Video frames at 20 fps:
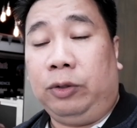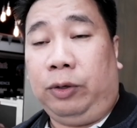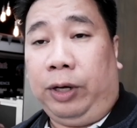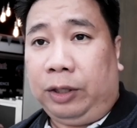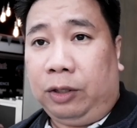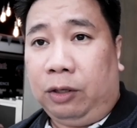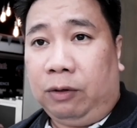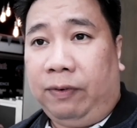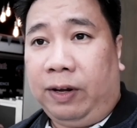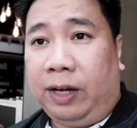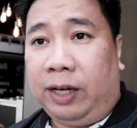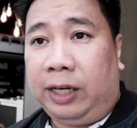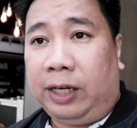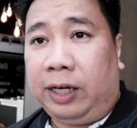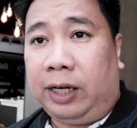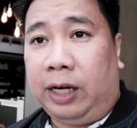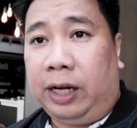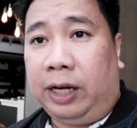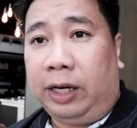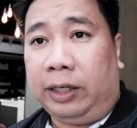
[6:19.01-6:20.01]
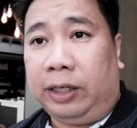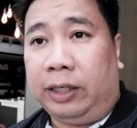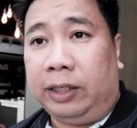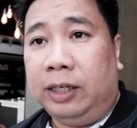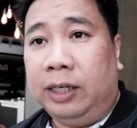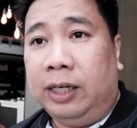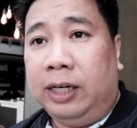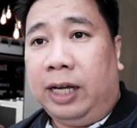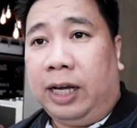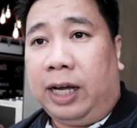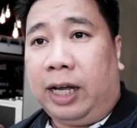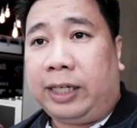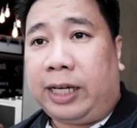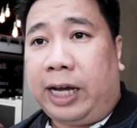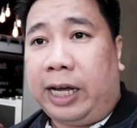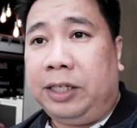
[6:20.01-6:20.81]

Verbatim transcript: So ito very clear. At